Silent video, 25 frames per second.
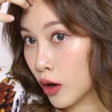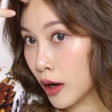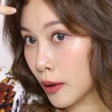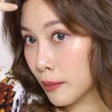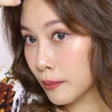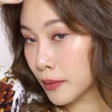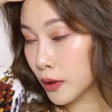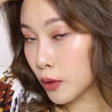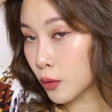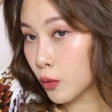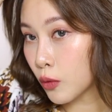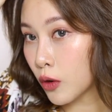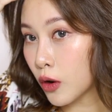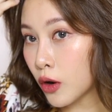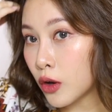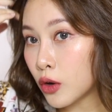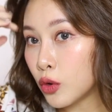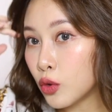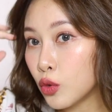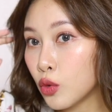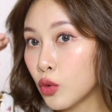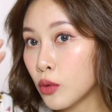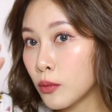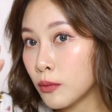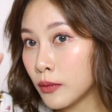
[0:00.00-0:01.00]
ความเป็นวอล
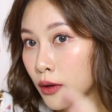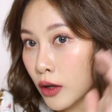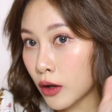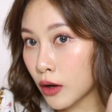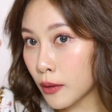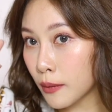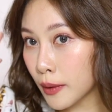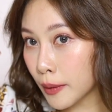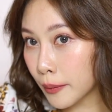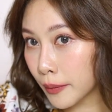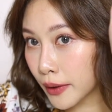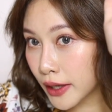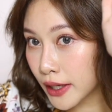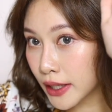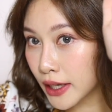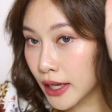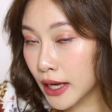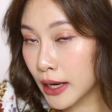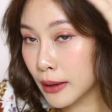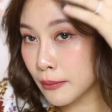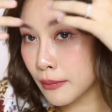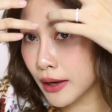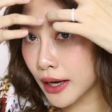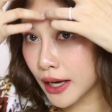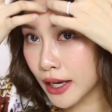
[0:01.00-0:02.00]
ลุ่มแล้วก็แบบให้ห
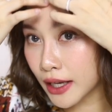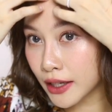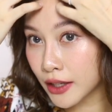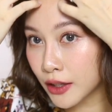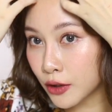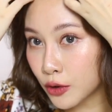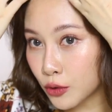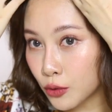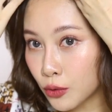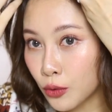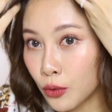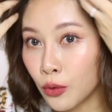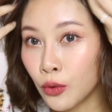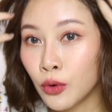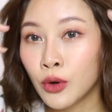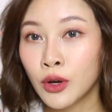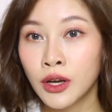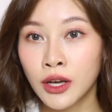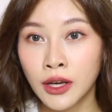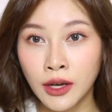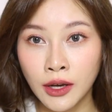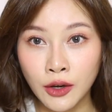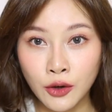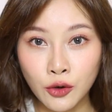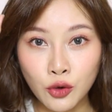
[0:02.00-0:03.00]
น้าม้าเนี่ย
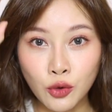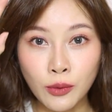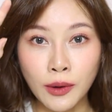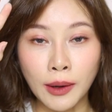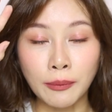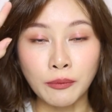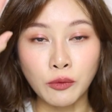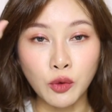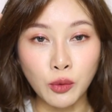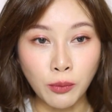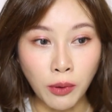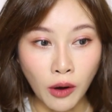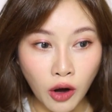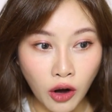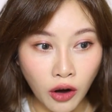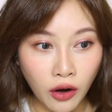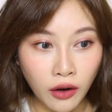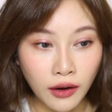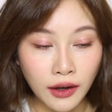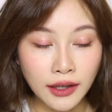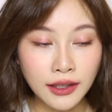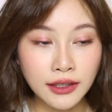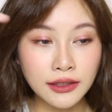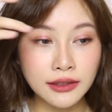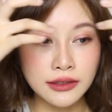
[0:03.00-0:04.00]
ดูแบบดูพอง
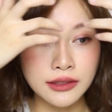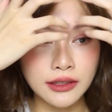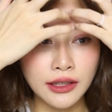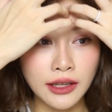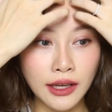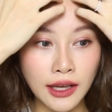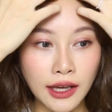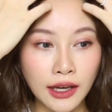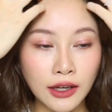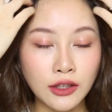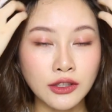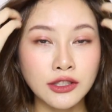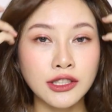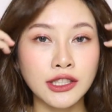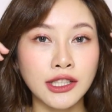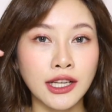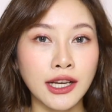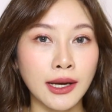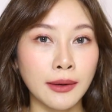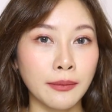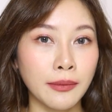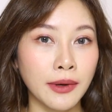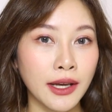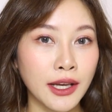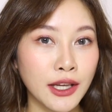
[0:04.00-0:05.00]
ขึ้นนะคะก็จะ
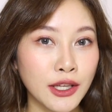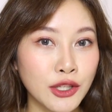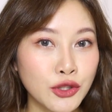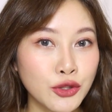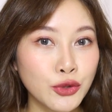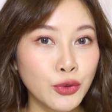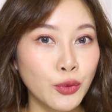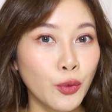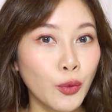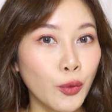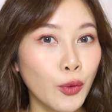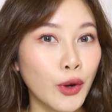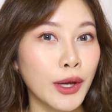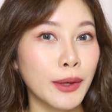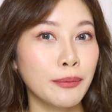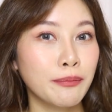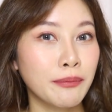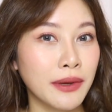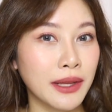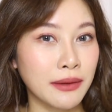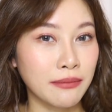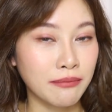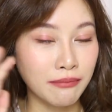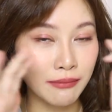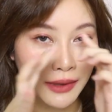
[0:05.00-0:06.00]
ทำให้ช่วย
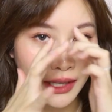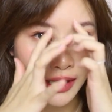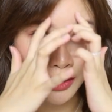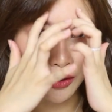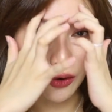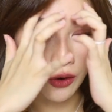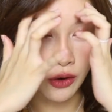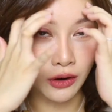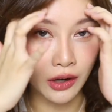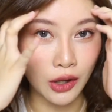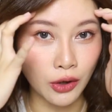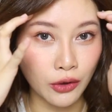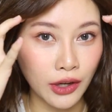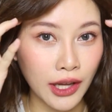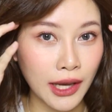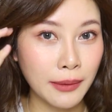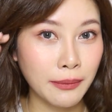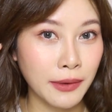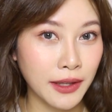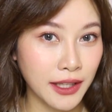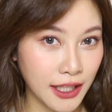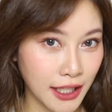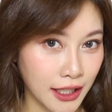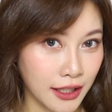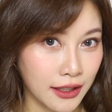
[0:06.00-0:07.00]
ปิดเหม่งของเราได้
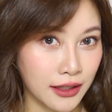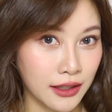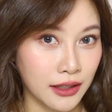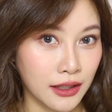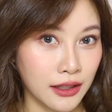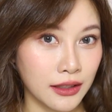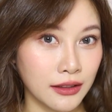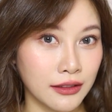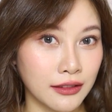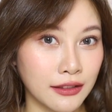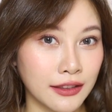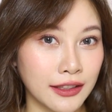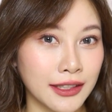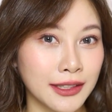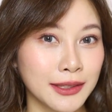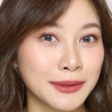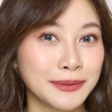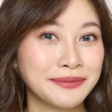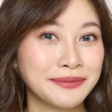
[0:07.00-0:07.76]
เป็นอย่างดีเลย